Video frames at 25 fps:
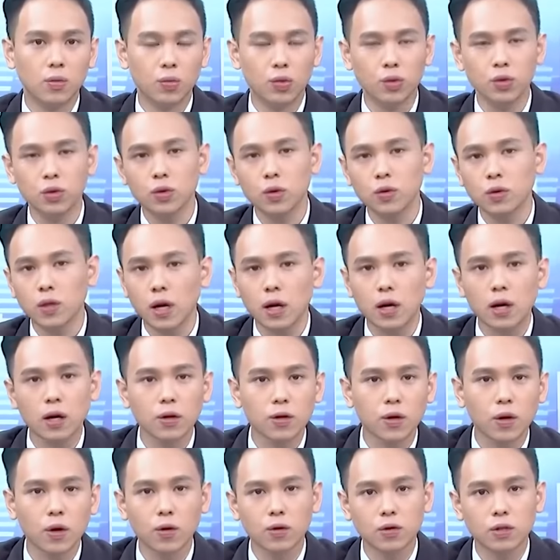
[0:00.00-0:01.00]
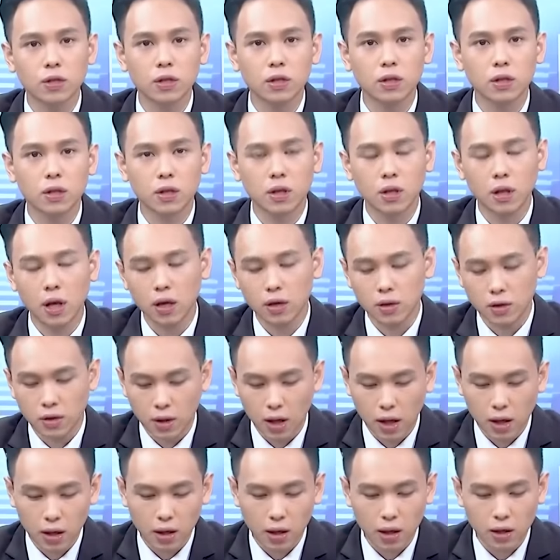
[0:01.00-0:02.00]
不是说单看投信，单
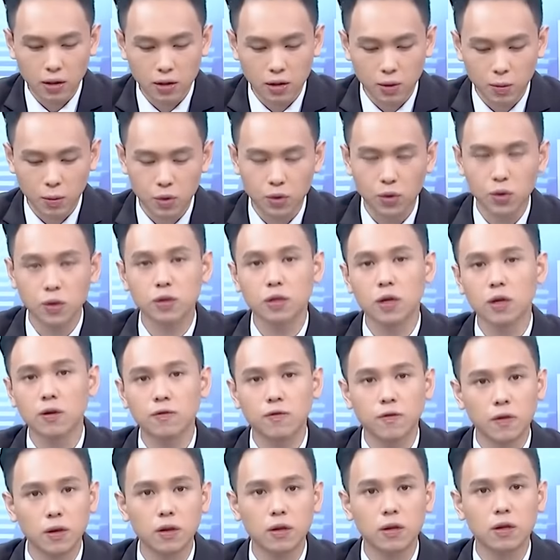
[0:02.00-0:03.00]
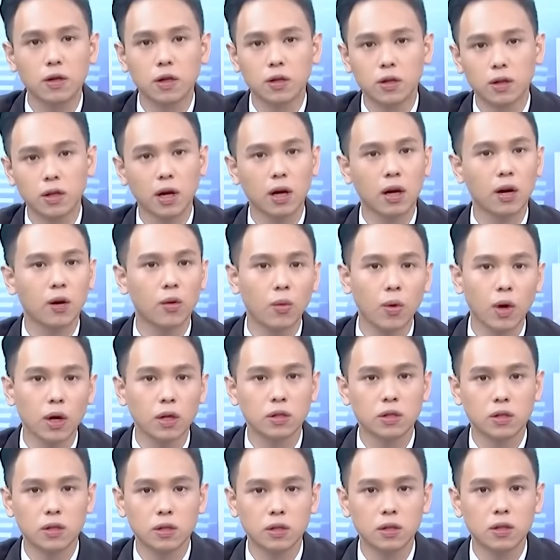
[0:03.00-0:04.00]
单看什么券商分点，单看外
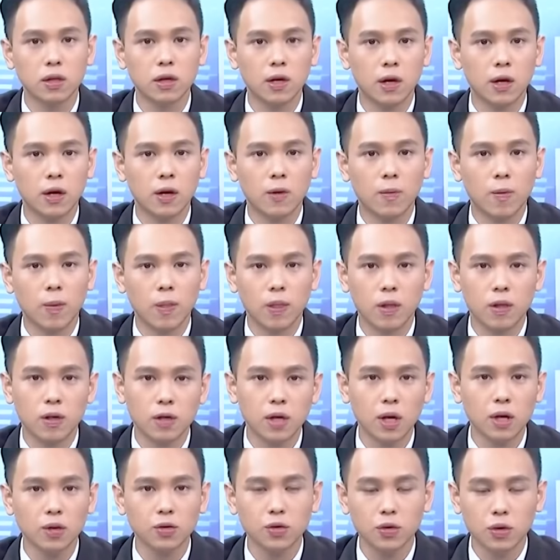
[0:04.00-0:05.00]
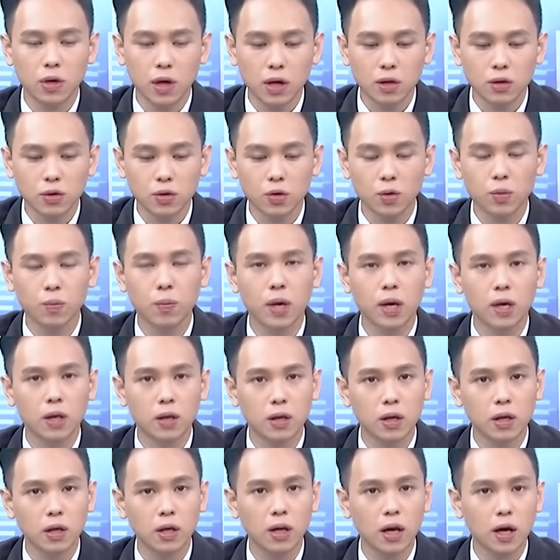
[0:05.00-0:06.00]
资。你是要去看说每
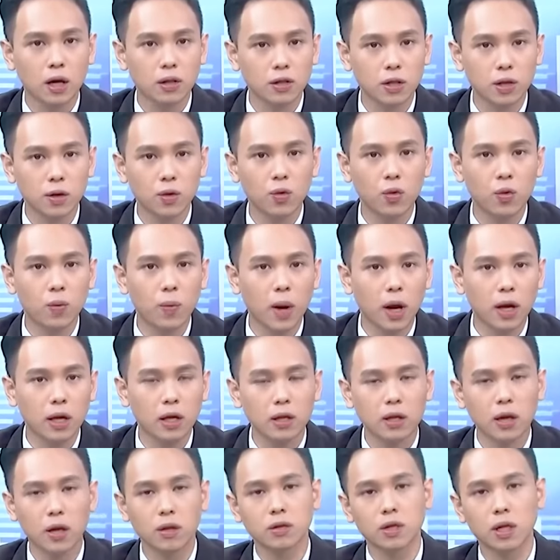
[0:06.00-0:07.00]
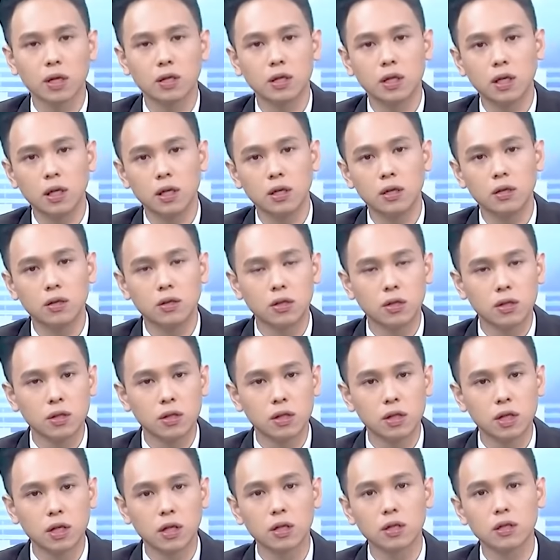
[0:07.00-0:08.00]
天两千五百亿到三千亿
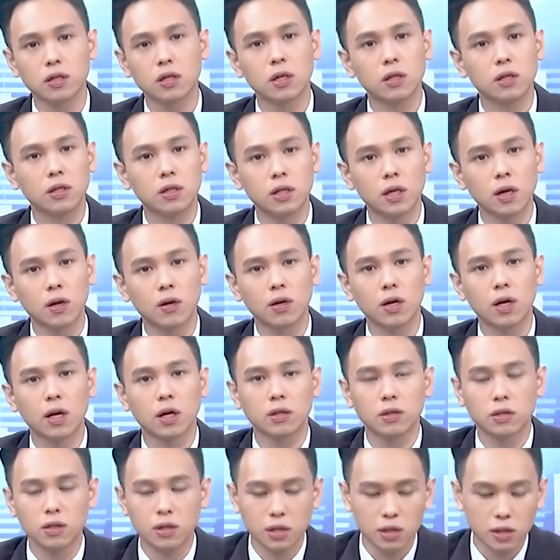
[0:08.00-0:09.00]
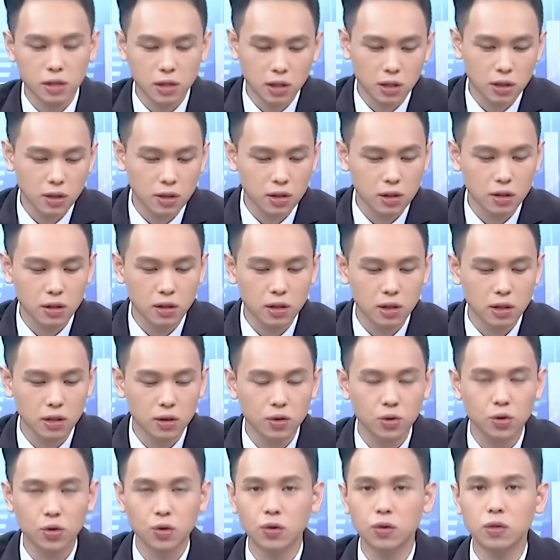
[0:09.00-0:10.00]
之间的成交量，这些资
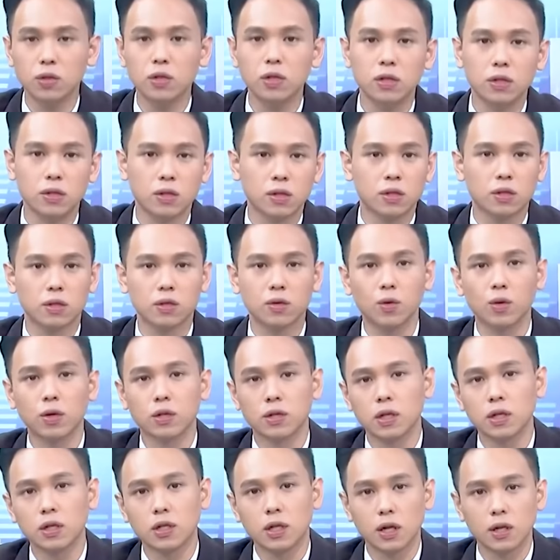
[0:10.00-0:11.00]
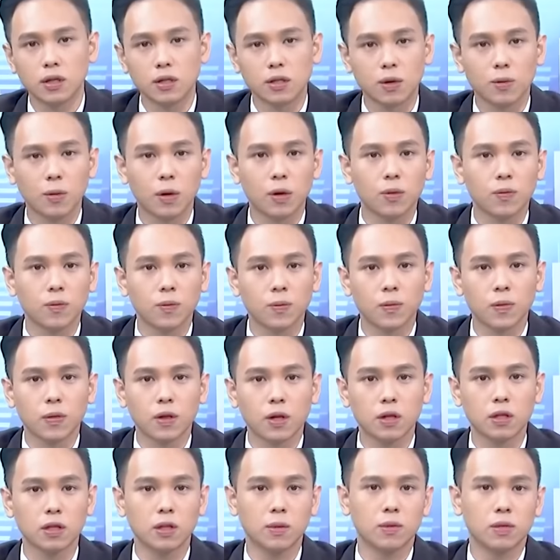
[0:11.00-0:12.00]
金群体思维在想什么？
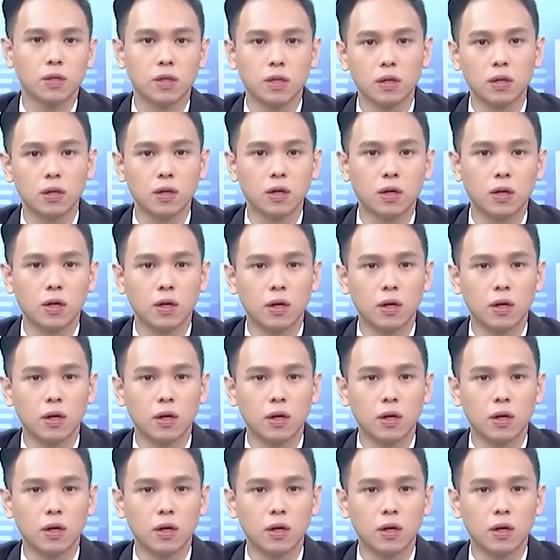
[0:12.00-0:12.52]
是不是？